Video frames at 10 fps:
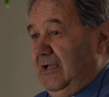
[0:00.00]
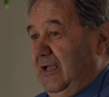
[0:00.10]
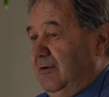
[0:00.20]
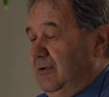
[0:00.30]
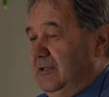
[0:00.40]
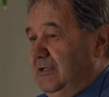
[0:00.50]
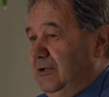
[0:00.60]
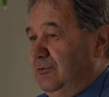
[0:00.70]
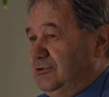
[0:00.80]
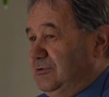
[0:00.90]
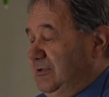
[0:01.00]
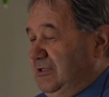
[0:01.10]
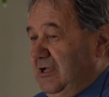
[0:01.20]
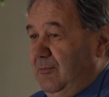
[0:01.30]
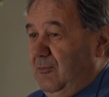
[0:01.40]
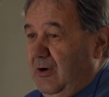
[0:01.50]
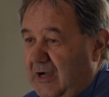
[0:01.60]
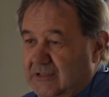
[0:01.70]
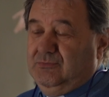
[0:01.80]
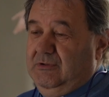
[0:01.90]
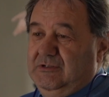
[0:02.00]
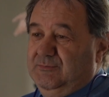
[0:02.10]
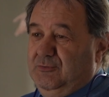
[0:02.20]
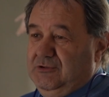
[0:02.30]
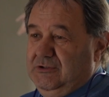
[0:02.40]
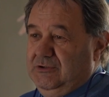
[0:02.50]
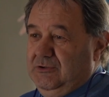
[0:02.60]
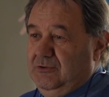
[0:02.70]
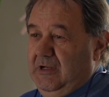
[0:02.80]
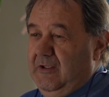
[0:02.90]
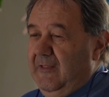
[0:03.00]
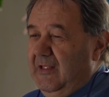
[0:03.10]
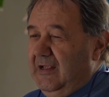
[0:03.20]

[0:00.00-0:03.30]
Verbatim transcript: che quindi noi ci mettiamo a sua disposizione.